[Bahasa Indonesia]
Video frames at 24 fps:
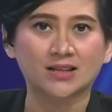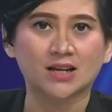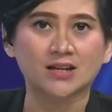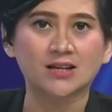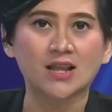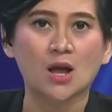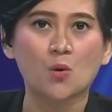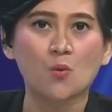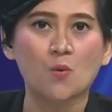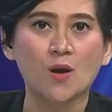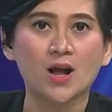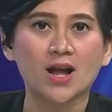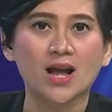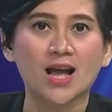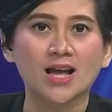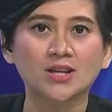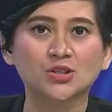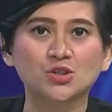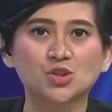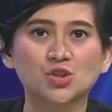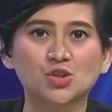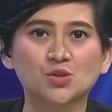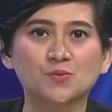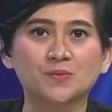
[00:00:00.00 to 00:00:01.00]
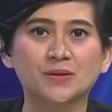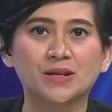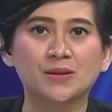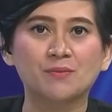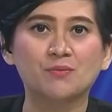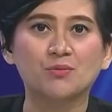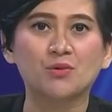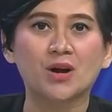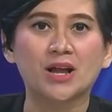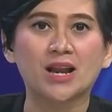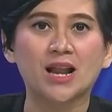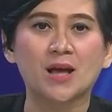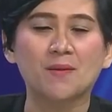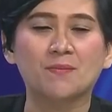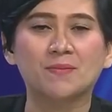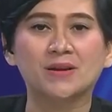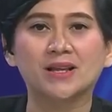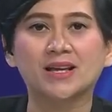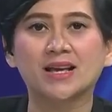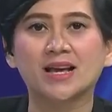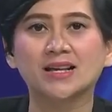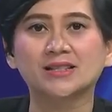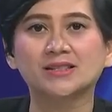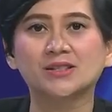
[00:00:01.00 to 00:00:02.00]
terdakwa kasus penipuan
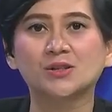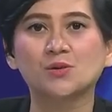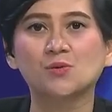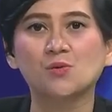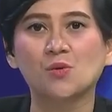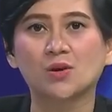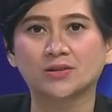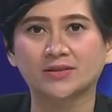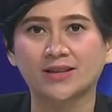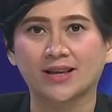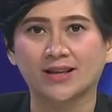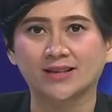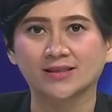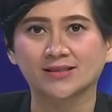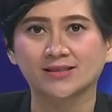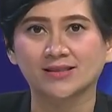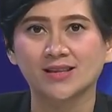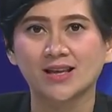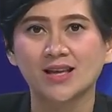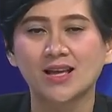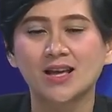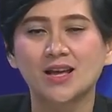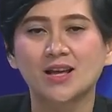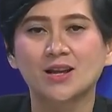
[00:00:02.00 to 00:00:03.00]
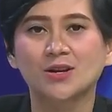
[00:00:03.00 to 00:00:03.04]
aplikasi Quotex.